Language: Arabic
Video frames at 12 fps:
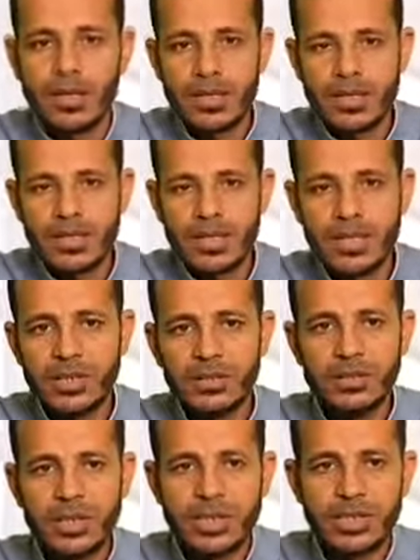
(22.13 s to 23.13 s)

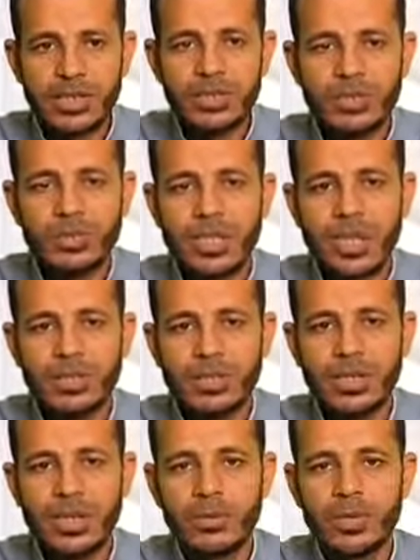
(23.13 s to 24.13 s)
الإنسان قد يدعو بدعوة
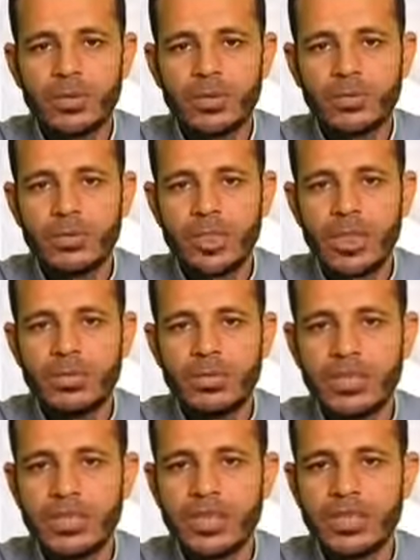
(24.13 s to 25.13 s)
أو يطلب شيئا
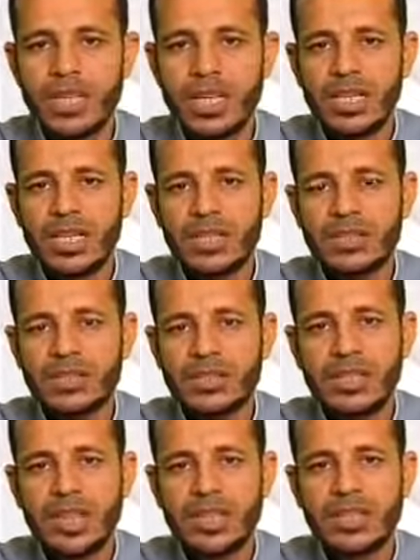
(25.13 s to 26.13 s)
من الله تعالى
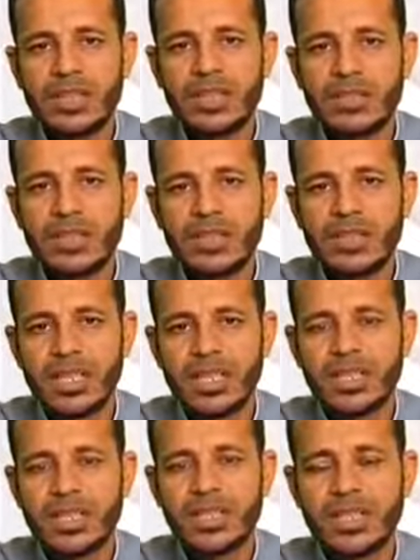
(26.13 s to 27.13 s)
لكن الفرج
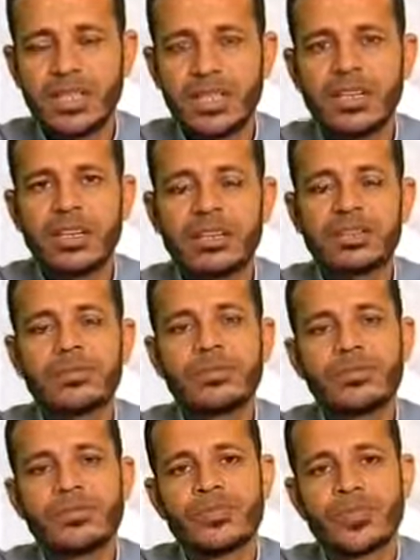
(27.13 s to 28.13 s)
قد يتأخر
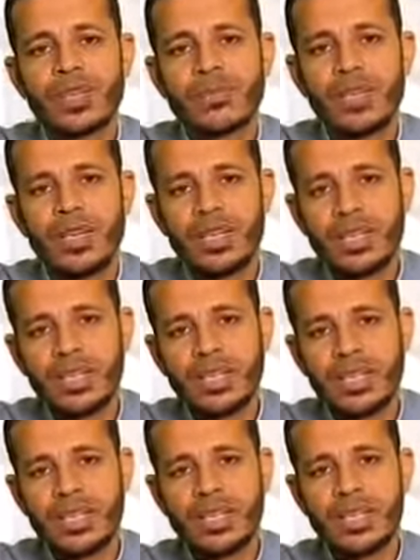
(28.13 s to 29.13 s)

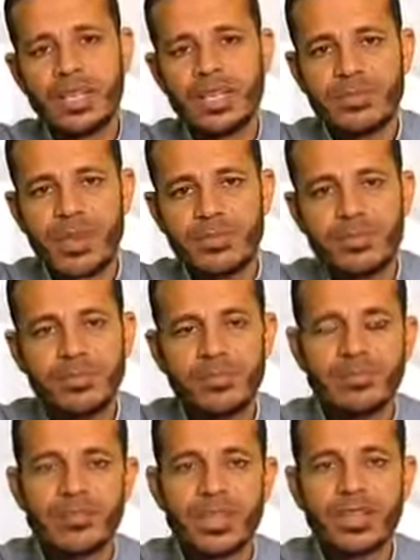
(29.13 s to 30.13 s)
ولذلك أسباب
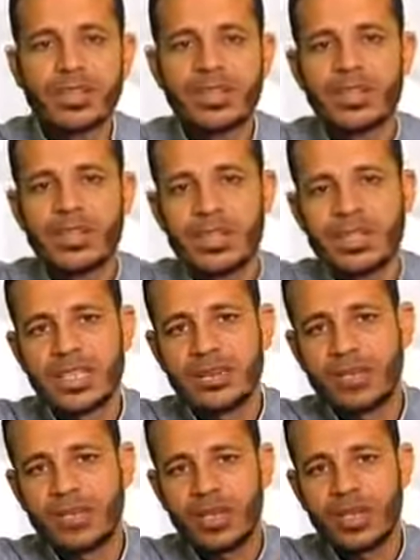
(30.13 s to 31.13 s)

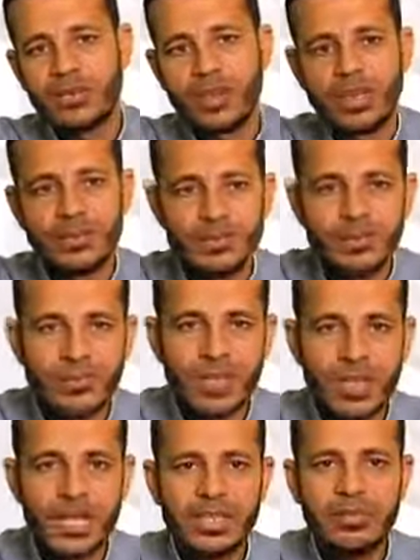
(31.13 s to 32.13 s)
السبب الأول
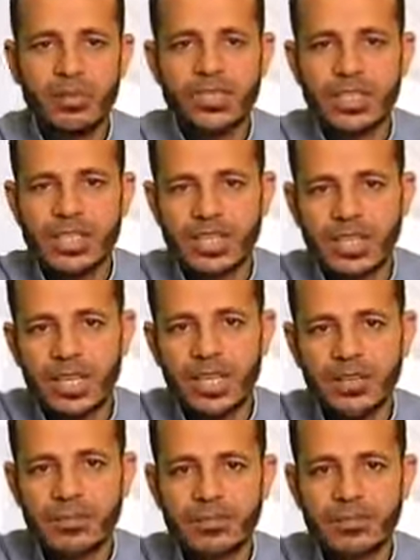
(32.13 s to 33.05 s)
عدم الاستعجال